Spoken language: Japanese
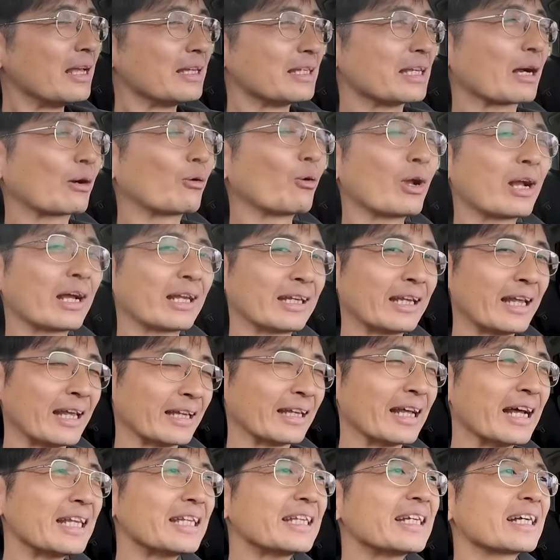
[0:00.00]
いやこれがね
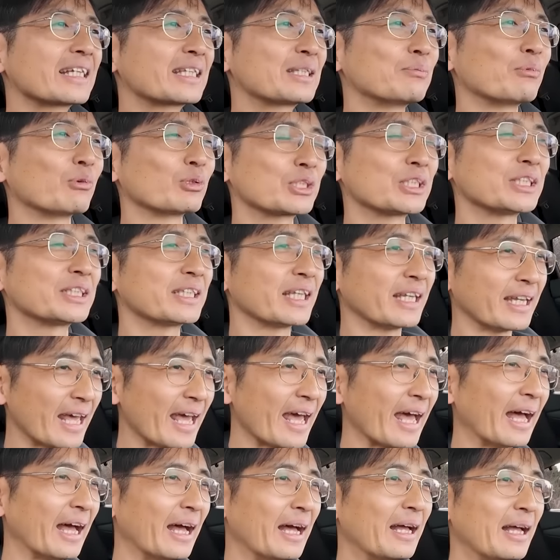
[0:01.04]
何が気持ちいいって
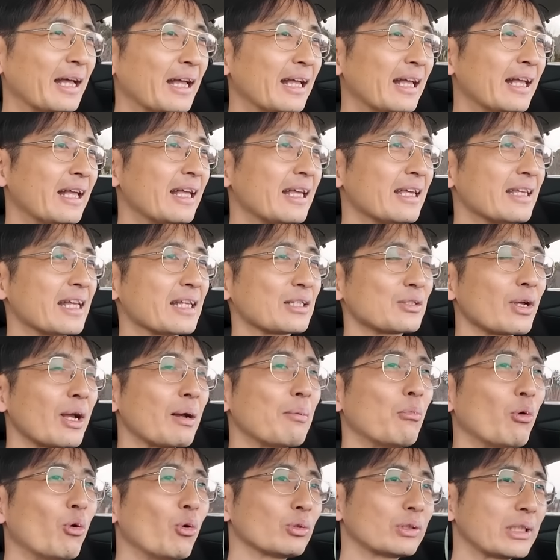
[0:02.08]
ねいやそれ
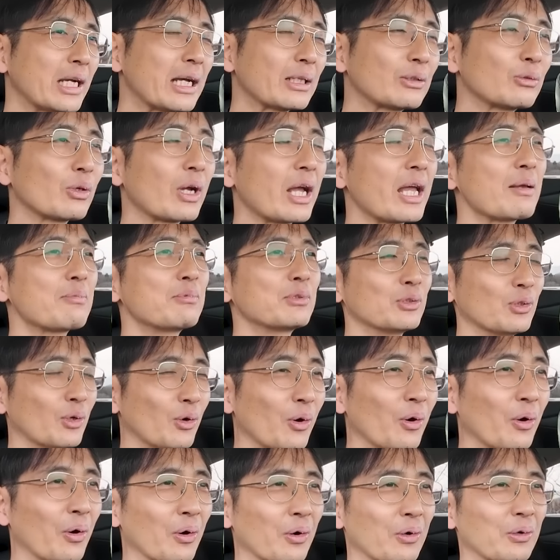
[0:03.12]
はモータードライブ
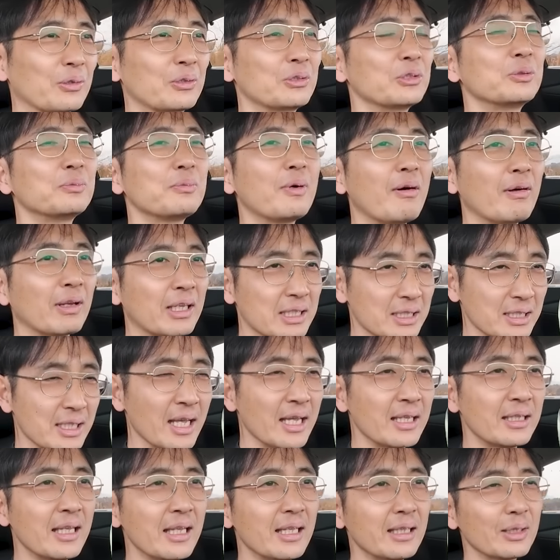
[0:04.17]
の車はです
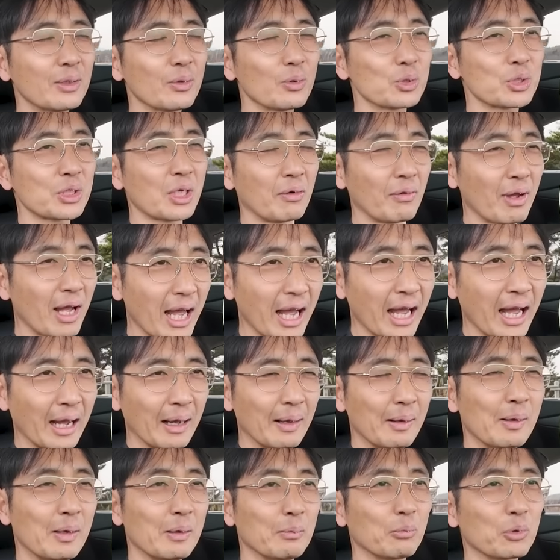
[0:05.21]
ね電動車は
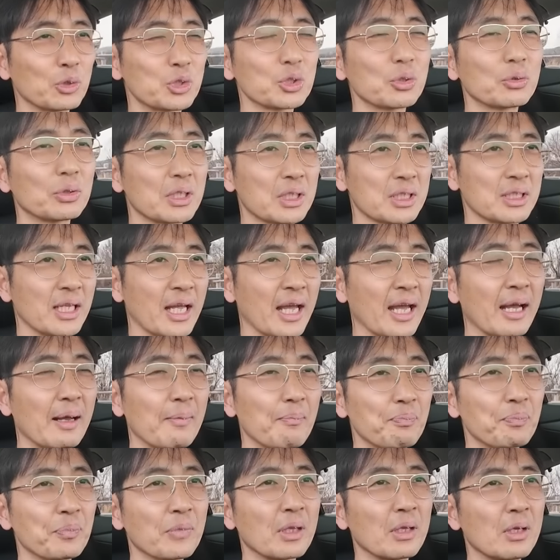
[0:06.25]
もちろんですね
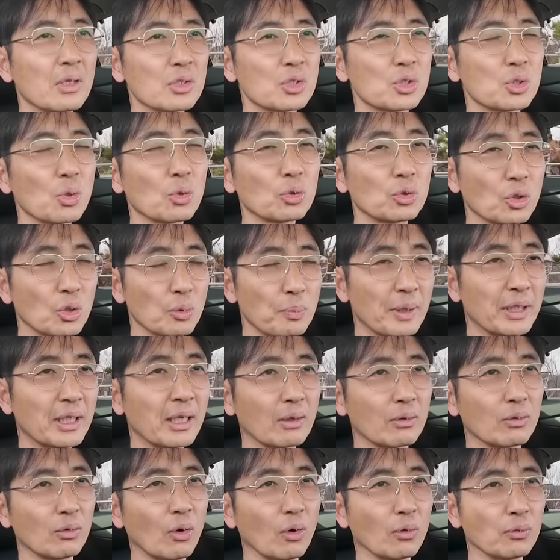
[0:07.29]

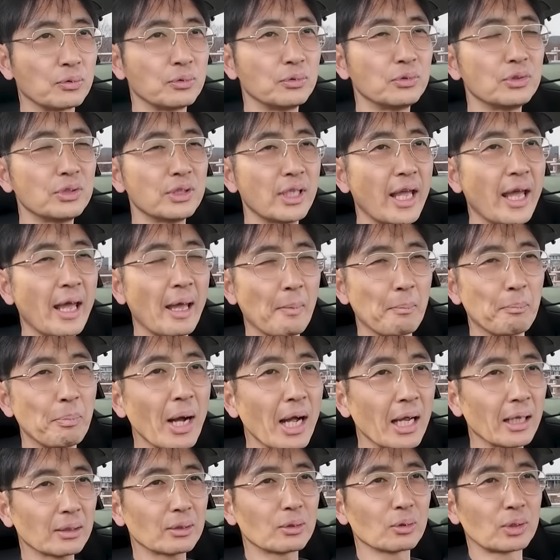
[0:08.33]
スロットルペダルを踏んで
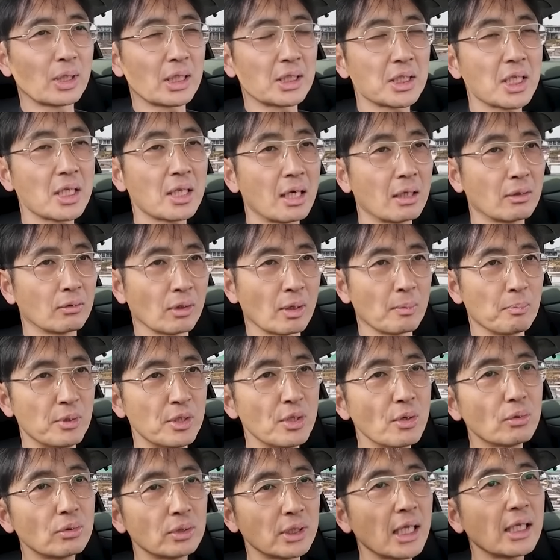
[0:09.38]
バーンと立ち上がるのが魅
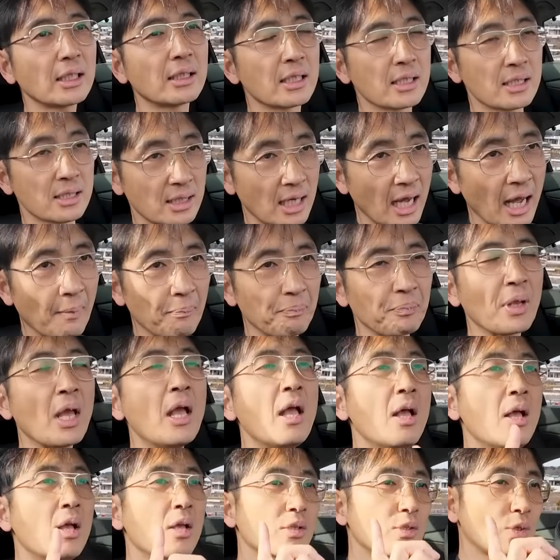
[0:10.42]
力なんですが
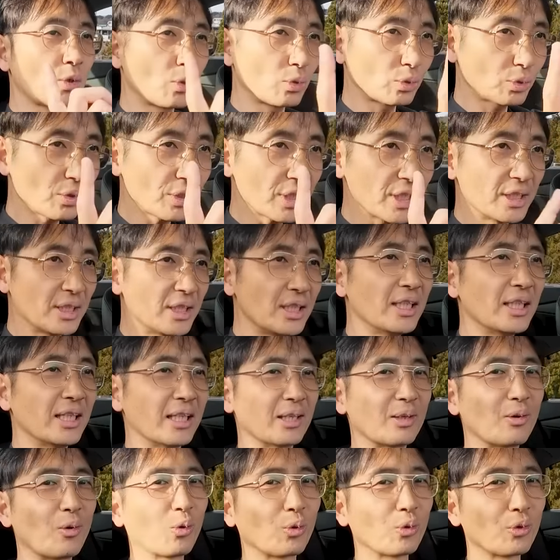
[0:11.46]
その時に
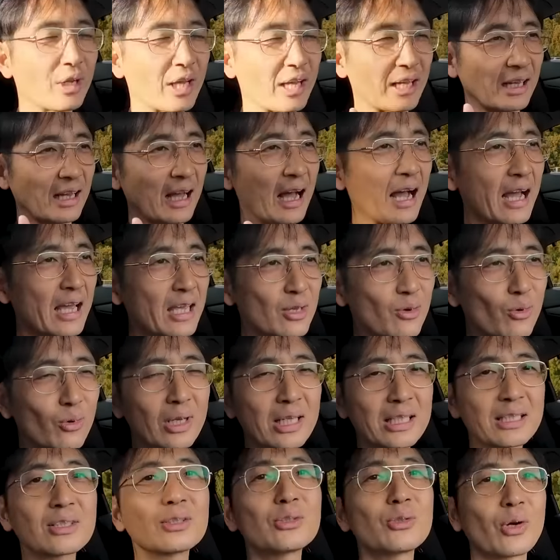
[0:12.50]
このね快音
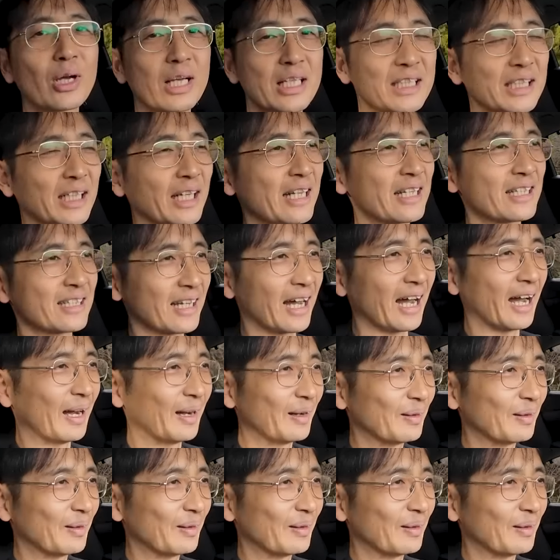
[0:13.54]
がするのがいいじゃないですか